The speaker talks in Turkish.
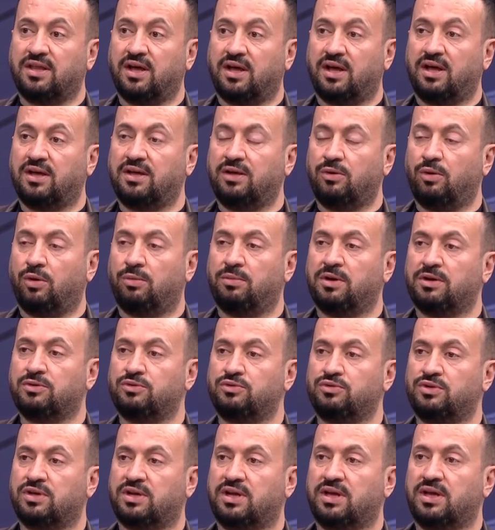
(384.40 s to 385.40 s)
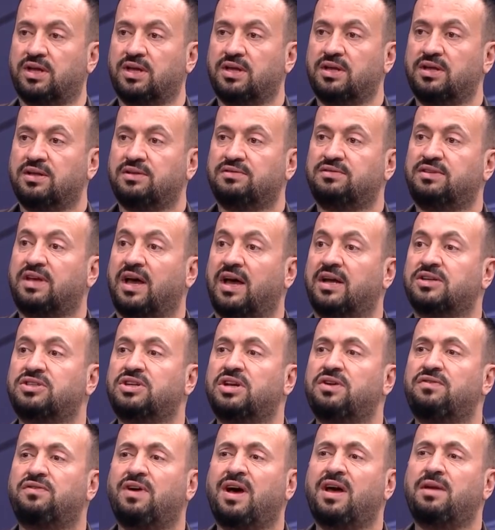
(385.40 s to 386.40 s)
dahil olmak üzere
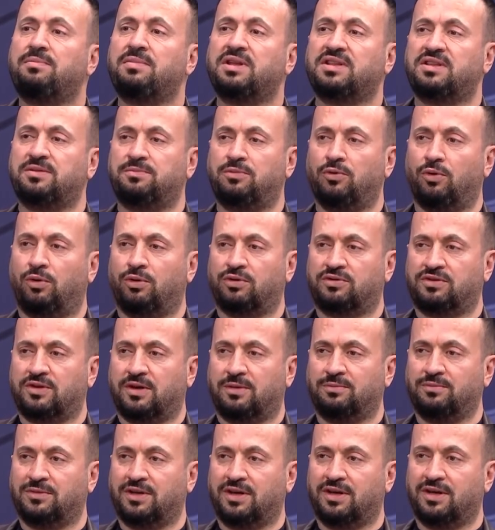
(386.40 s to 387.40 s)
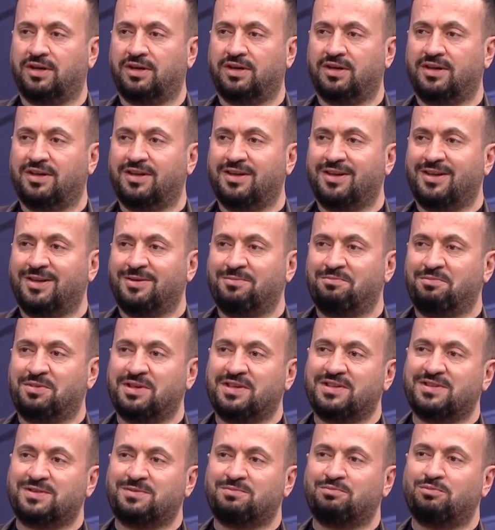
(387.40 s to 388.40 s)
tercih vermediği hı. bir ortamda
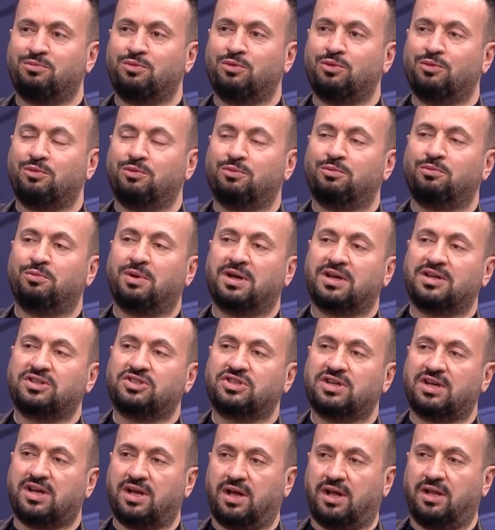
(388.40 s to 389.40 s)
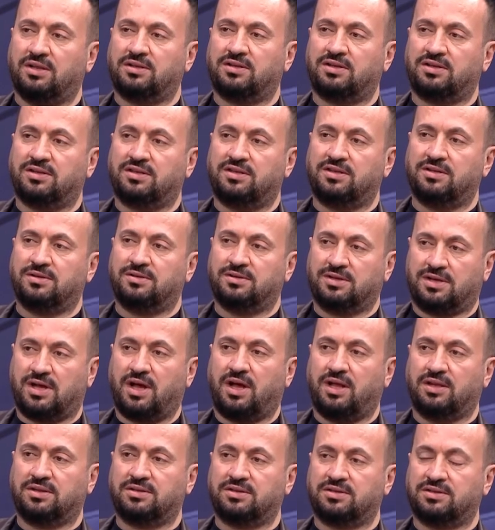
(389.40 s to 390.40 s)
biz bu barajı kaldırdı,
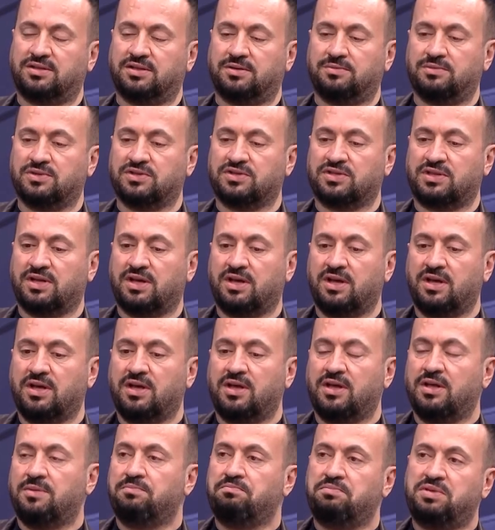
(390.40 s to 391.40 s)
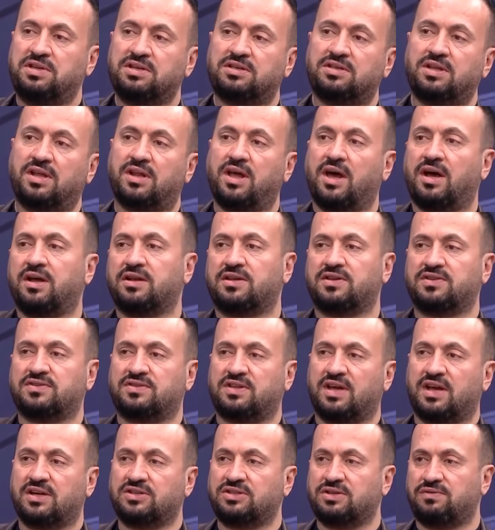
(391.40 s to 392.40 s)
kaldırdığımızda birden herkes
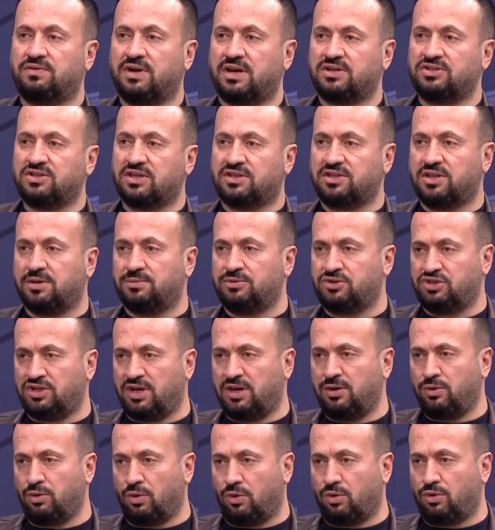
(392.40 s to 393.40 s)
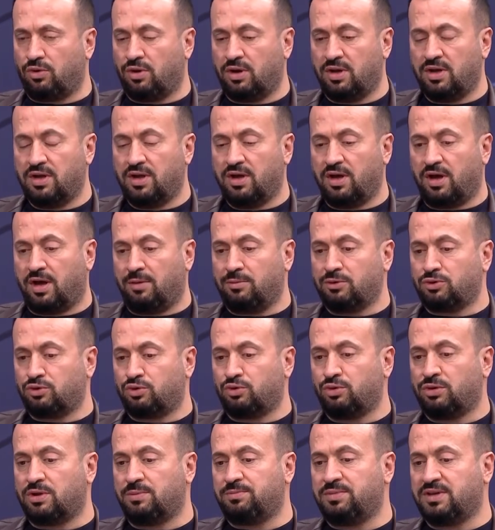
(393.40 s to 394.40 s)
tercih verecek diye bir şey yok. Ama
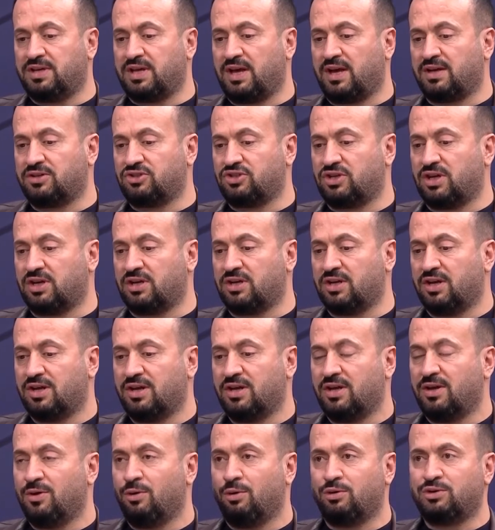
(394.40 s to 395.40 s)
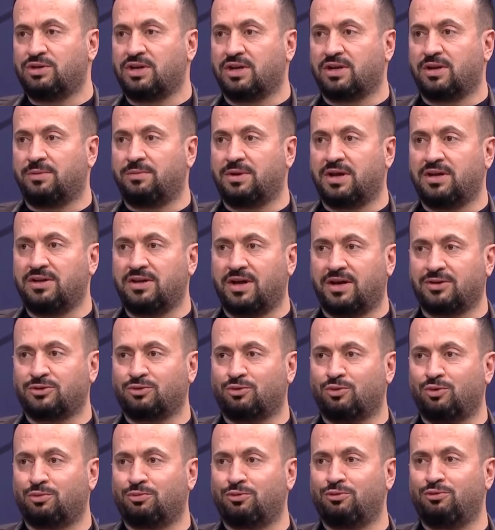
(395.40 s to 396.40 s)
şu da bir gerçek. Özellikle ben yaş
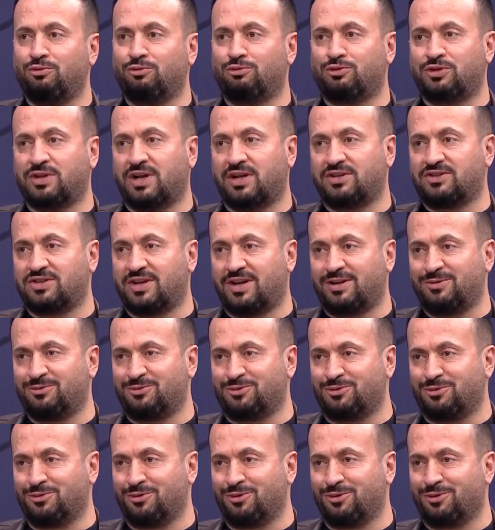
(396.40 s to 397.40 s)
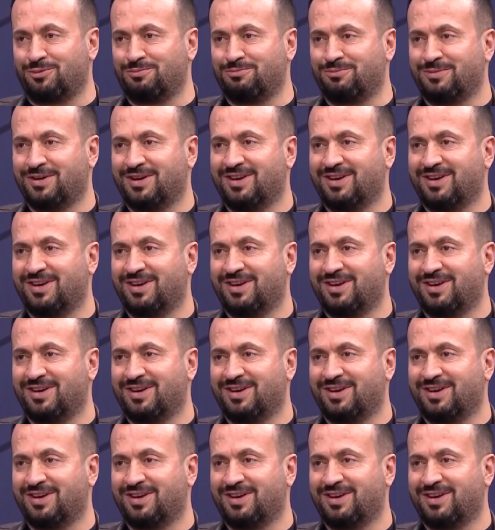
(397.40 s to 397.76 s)
grubunun yükseleceğini düşünüyorum